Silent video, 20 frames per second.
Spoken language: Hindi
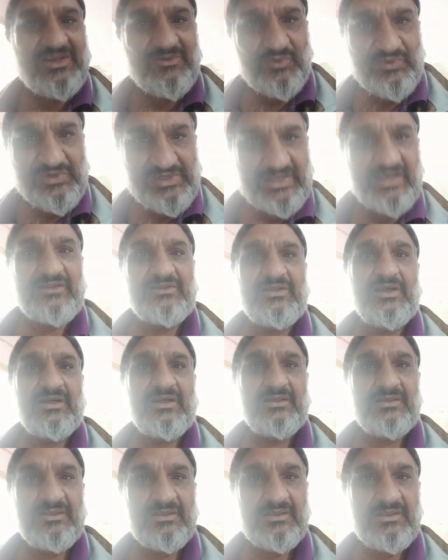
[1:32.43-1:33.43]
वो नहीं कहता
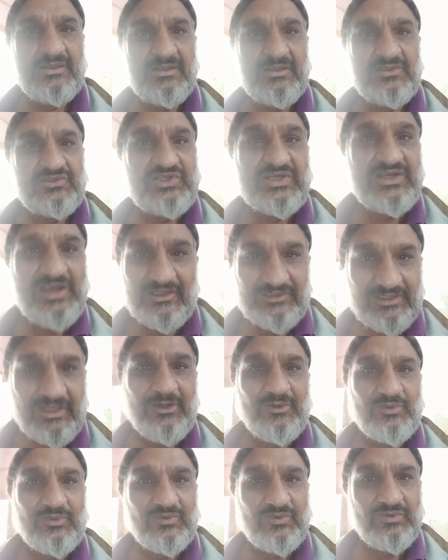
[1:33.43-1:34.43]
सिखाता
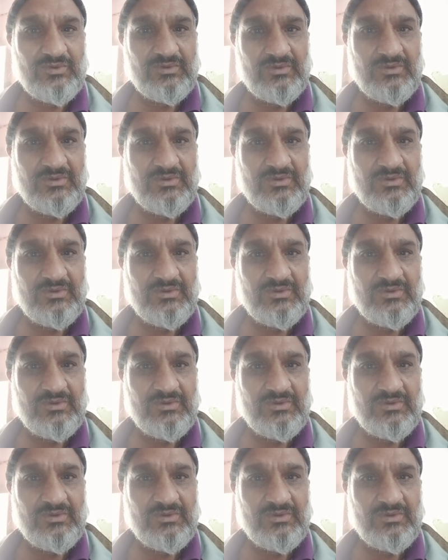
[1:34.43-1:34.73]
लोगों को